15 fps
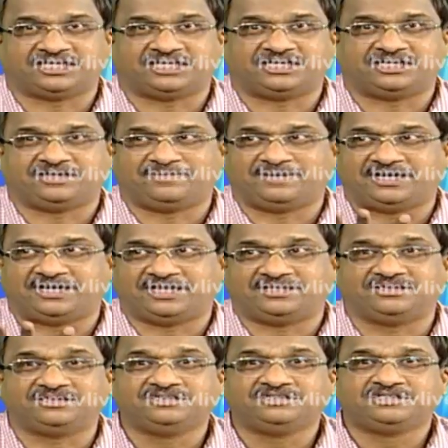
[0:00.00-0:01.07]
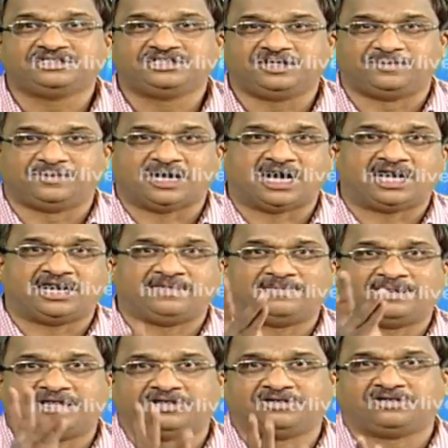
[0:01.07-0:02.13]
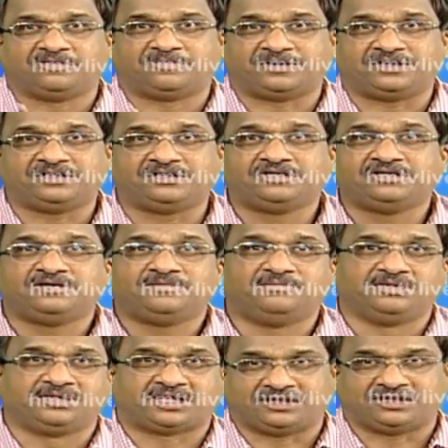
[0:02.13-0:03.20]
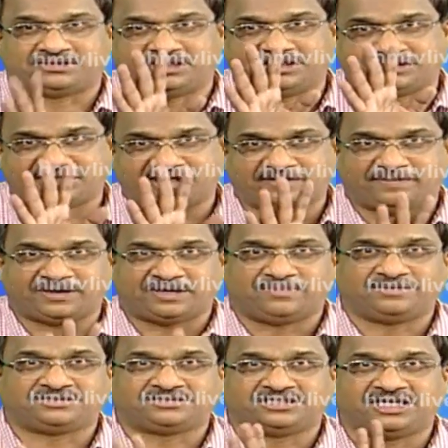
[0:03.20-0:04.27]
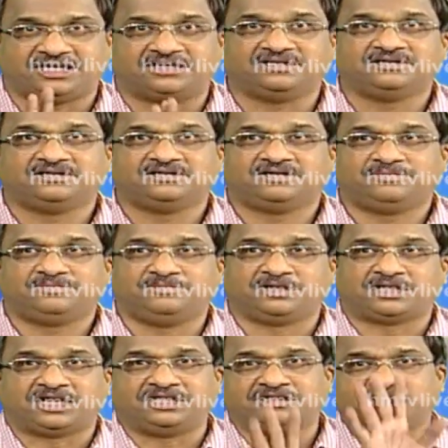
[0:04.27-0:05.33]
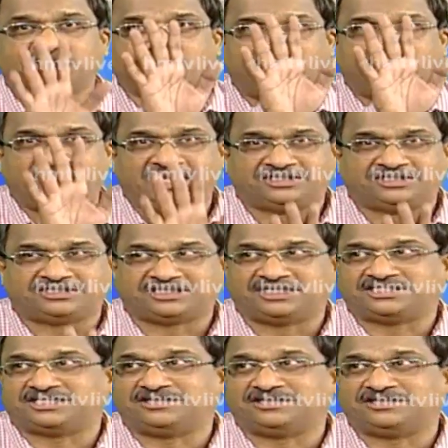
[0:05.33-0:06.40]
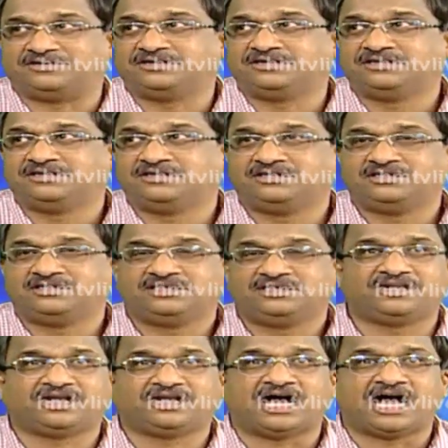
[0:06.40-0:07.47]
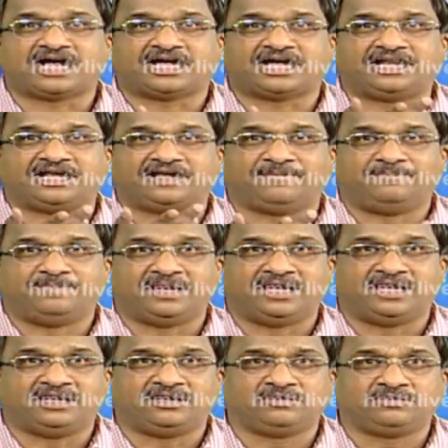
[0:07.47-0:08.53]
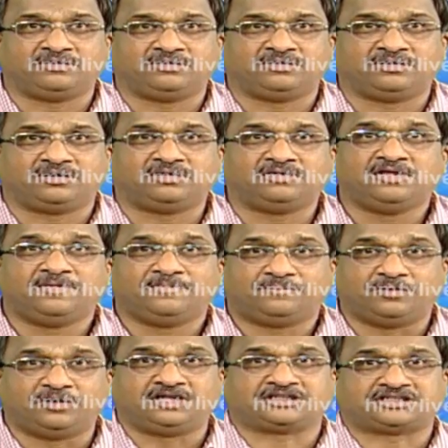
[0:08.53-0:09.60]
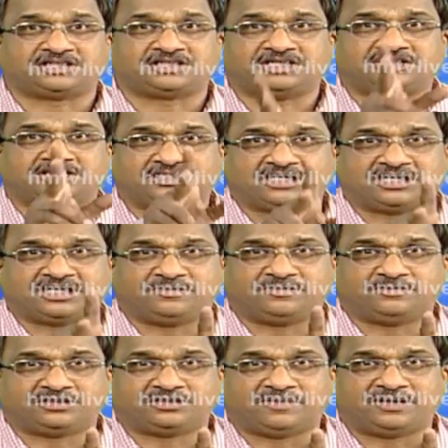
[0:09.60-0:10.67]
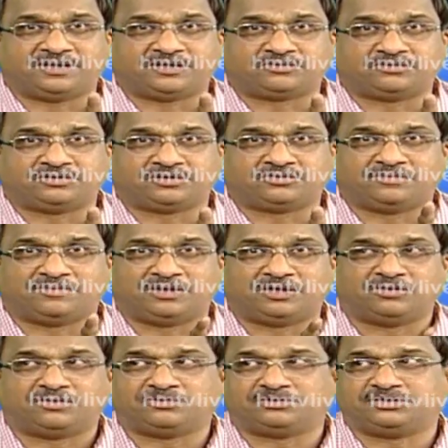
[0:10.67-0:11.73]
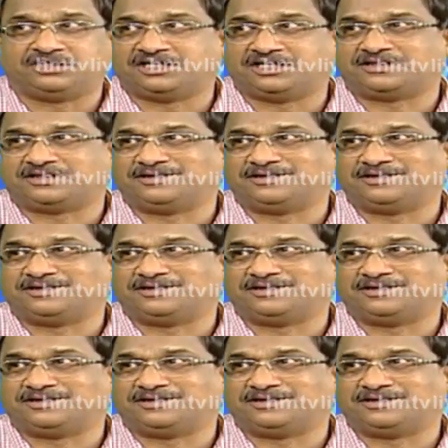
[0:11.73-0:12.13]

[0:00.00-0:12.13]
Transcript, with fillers: చేయాలని డిమాండ్ అయింది ఇప్పుడు ఆ డిమాండ్ కూడా పోయి మీరు కేసులు ఎత్తకపోయినా మంచిదే మీరు కనీసం ఒక బెయిల్ ఇచ్చినా చాలు ఆఖరికి బెయిల్లో పోలీస్ స్టేషన్ దగ్గరికి పోతే ఏమనుకుంటా కూడా మళ్ళీ రోజు దీక్ష